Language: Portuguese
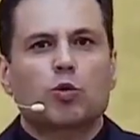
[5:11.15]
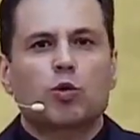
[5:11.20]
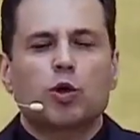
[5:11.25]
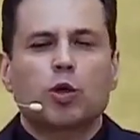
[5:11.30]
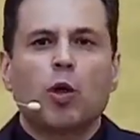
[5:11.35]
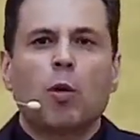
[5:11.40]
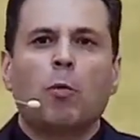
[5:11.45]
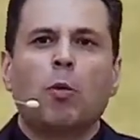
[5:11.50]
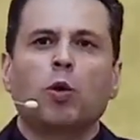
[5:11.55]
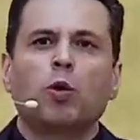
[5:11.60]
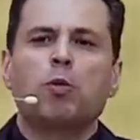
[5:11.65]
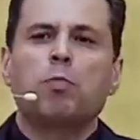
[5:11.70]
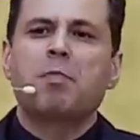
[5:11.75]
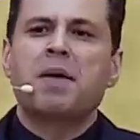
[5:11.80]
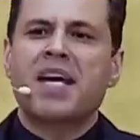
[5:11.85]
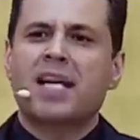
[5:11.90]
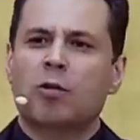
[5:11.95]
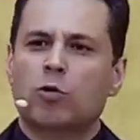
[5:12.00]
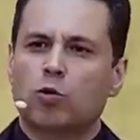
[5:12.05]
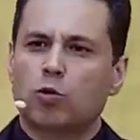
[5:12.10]
o seu
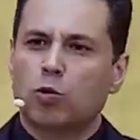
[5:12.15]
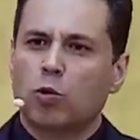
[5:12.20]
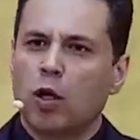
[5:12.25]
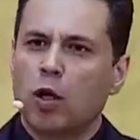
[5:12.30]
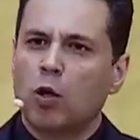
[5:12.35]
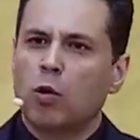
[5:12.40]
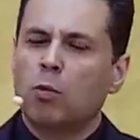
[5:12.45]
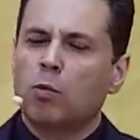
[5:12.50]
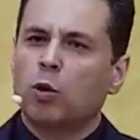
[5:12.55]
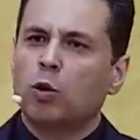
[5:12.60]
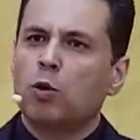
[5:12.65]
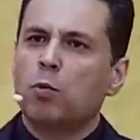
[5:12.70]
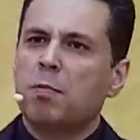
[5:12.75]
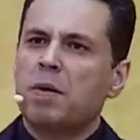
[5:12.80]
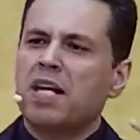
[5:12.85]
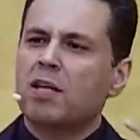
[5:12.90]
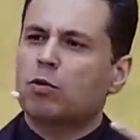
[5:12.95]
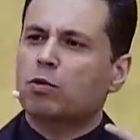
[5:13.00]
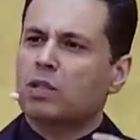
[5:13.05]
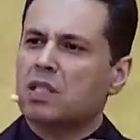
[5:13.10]
monumento, um
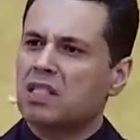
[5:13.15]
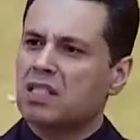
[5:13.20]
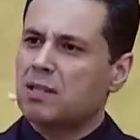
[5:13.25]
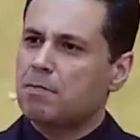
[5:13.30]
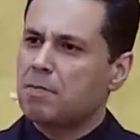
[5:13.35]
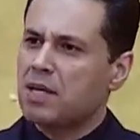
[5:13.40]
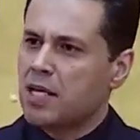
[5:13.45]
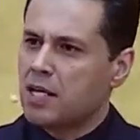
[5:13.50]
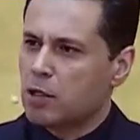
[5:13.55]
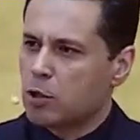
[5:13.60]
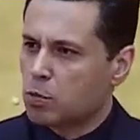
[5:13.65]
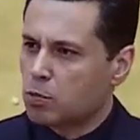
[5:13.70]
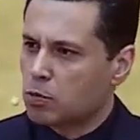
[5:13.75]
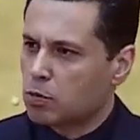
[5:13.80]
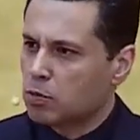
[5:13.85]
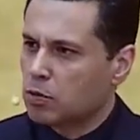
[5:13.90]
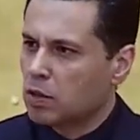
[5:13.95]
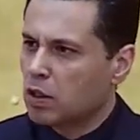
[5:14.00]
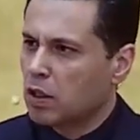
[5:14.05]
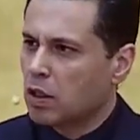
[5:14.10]
monumento a si mesmo.